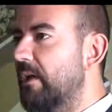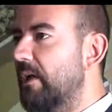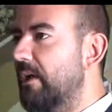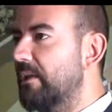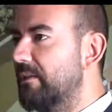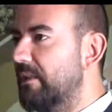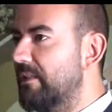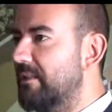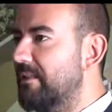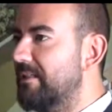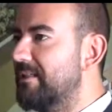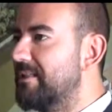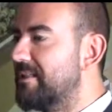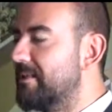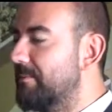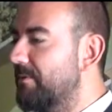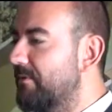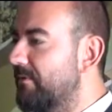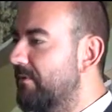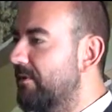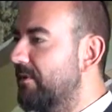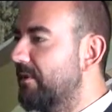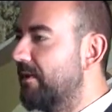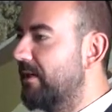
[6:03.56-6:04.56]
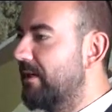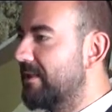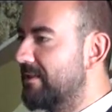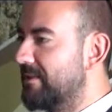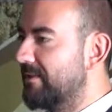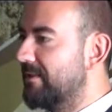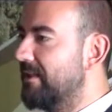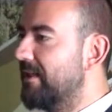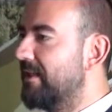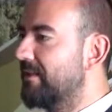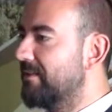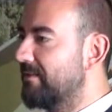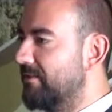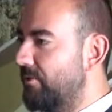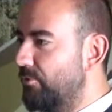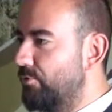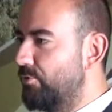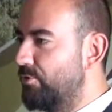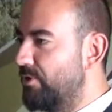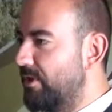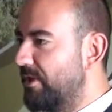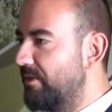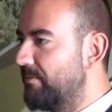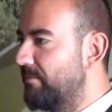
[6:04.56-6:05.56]
Dediğiniz gibi aslında altında
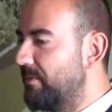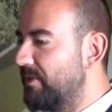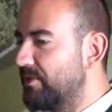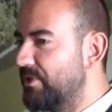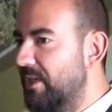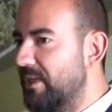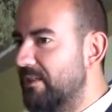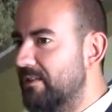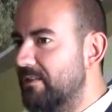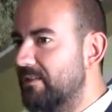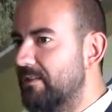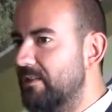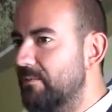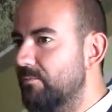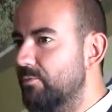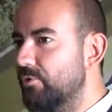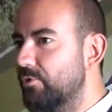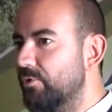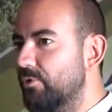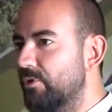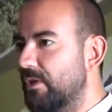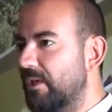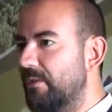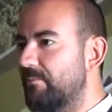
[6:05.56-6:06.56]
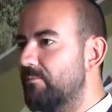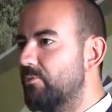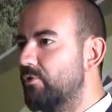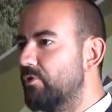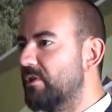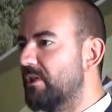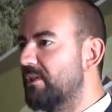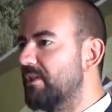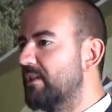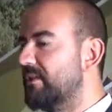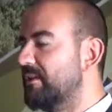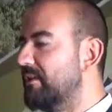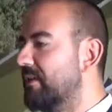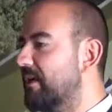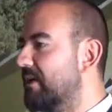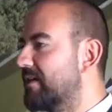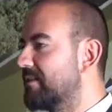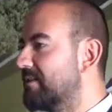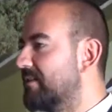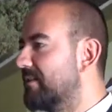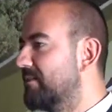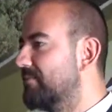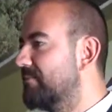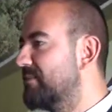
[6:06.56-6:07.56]
%25 altında. Bunun en büyük nedeni de
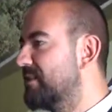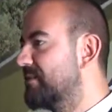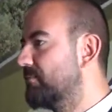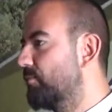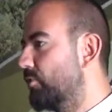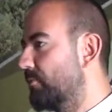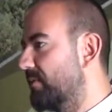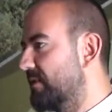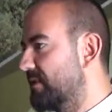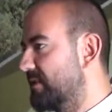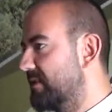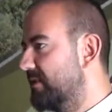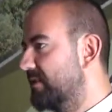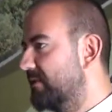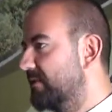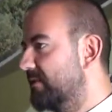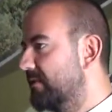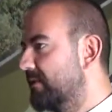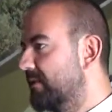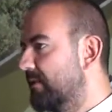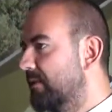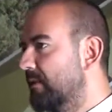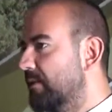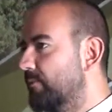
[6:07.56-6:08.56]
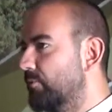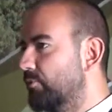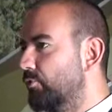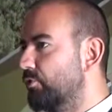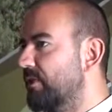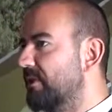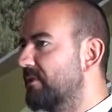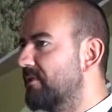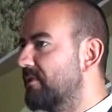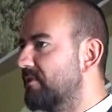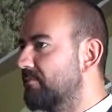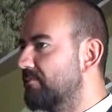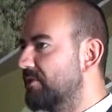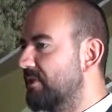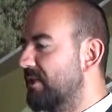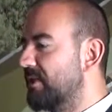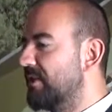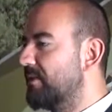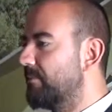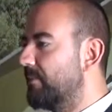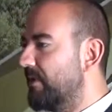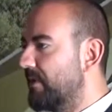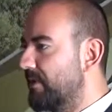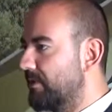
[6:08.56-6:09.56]
arsanın bizim olması. Bunu
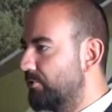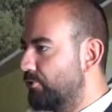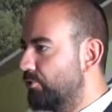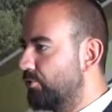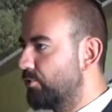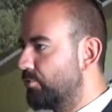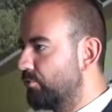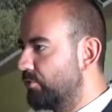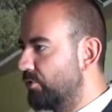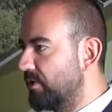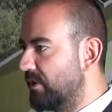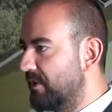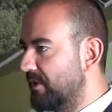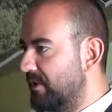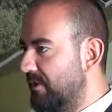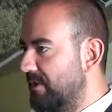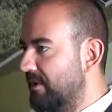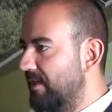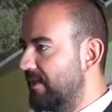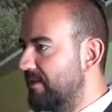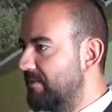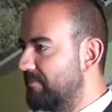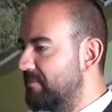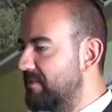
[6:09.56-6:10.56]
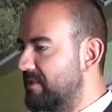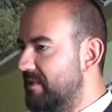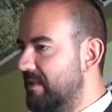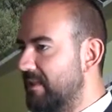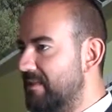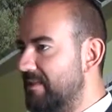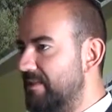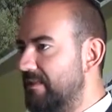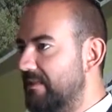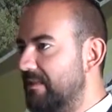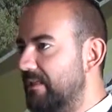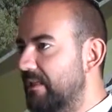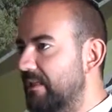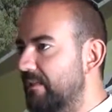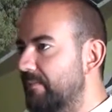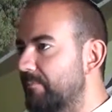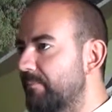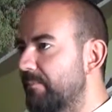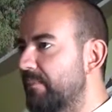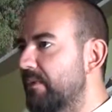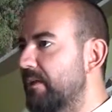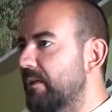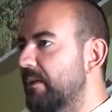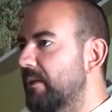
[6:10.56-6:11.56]
yatırımcılarla paylaşıyoruz buradaki karımızı aslında.
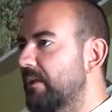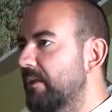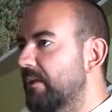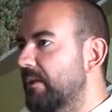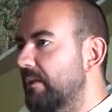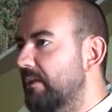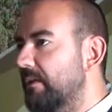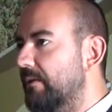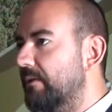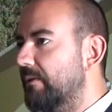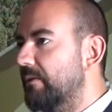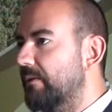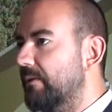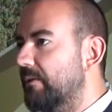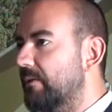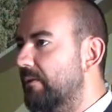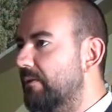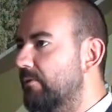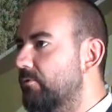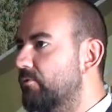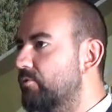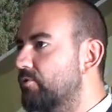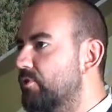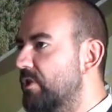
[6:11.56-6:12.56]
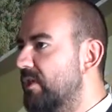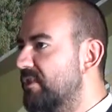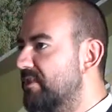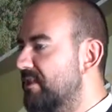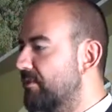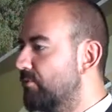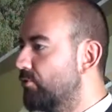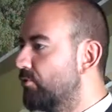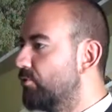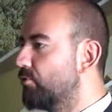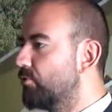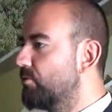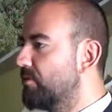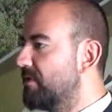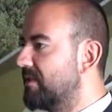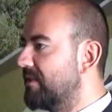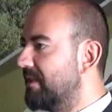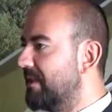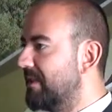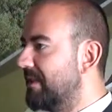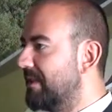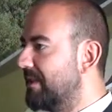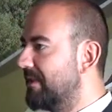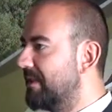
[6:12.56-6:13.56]
189 ee, bin
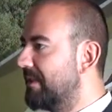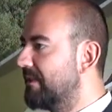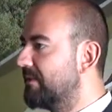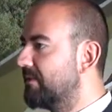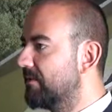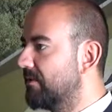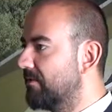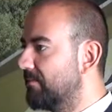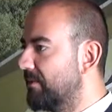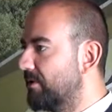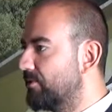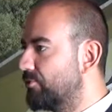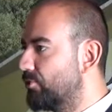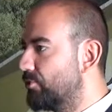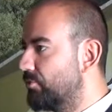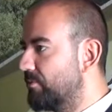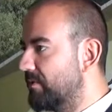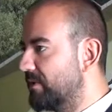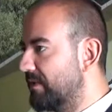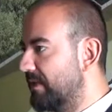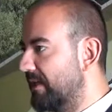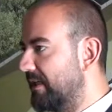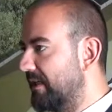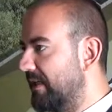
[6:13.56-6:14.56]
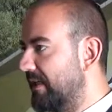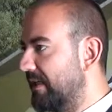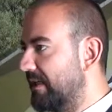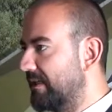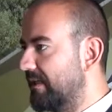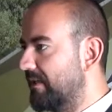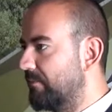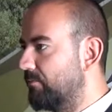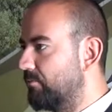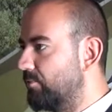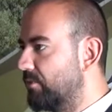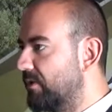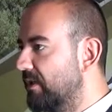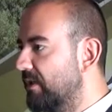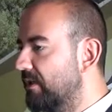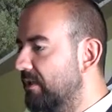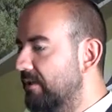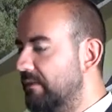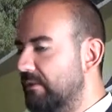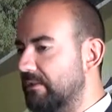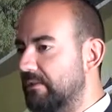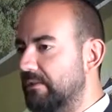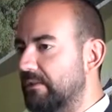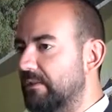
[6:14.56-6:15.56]
TL'den 500 e, bin TL'ye kadar burada
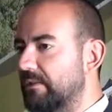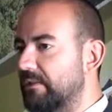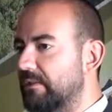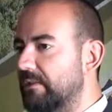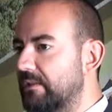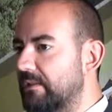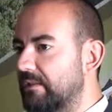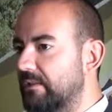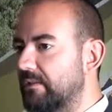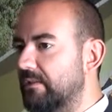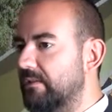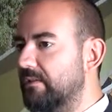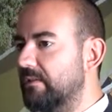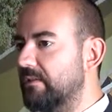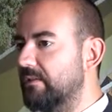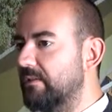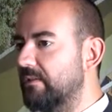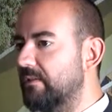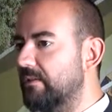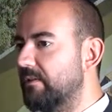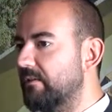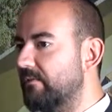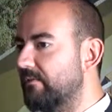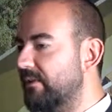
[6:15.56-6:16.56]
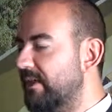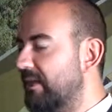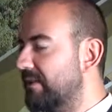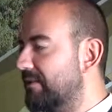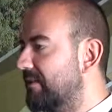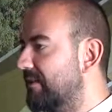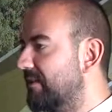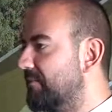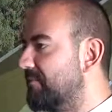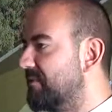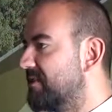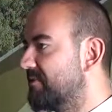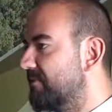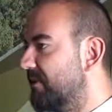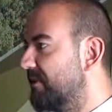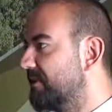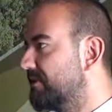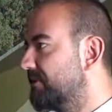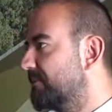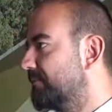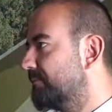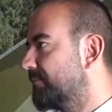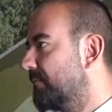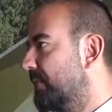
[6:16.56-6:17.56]
e, fiyatlarımız
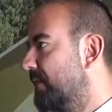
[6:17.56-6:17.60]
var.